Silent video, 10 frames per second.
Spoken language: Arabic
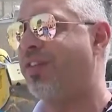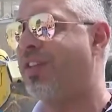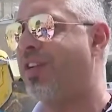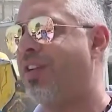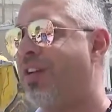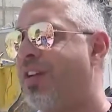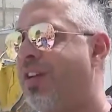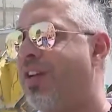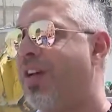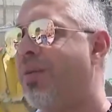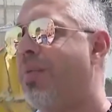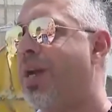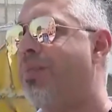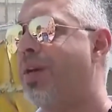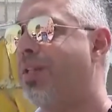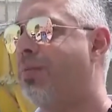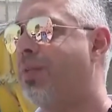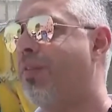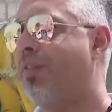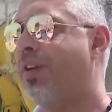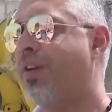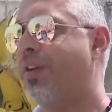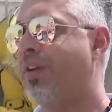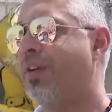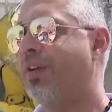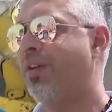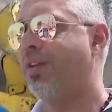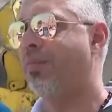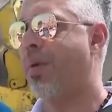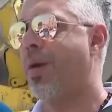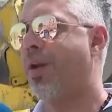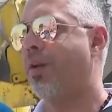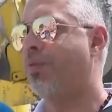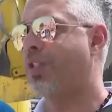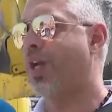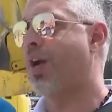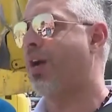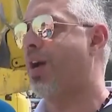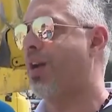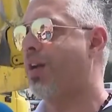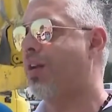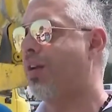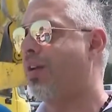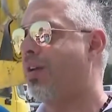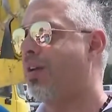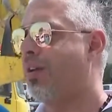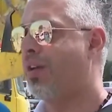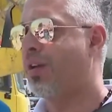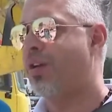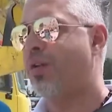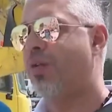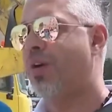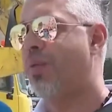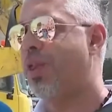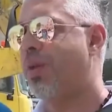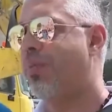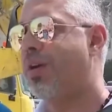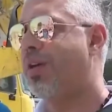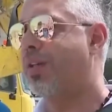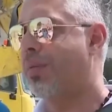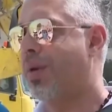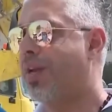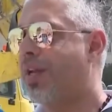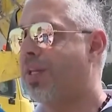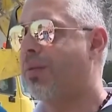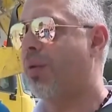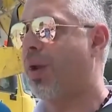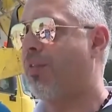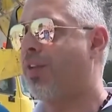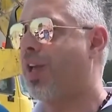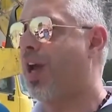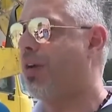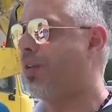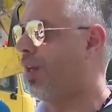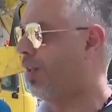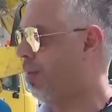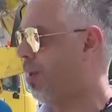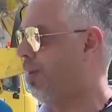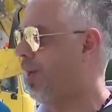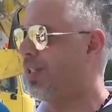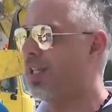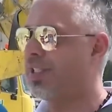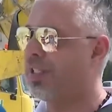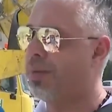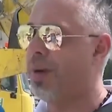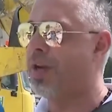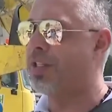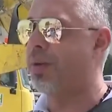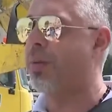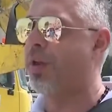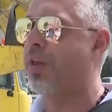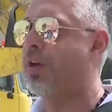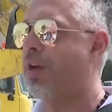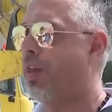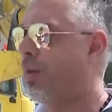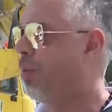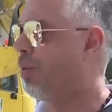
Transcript: نفسه بعد ما يتم دفع المبالغ المستحقه عليه كله ومن ثم طبعا يكتب اوراق في تعهدات طبعا على اساس انه ما يرجع مره ثانيه هذا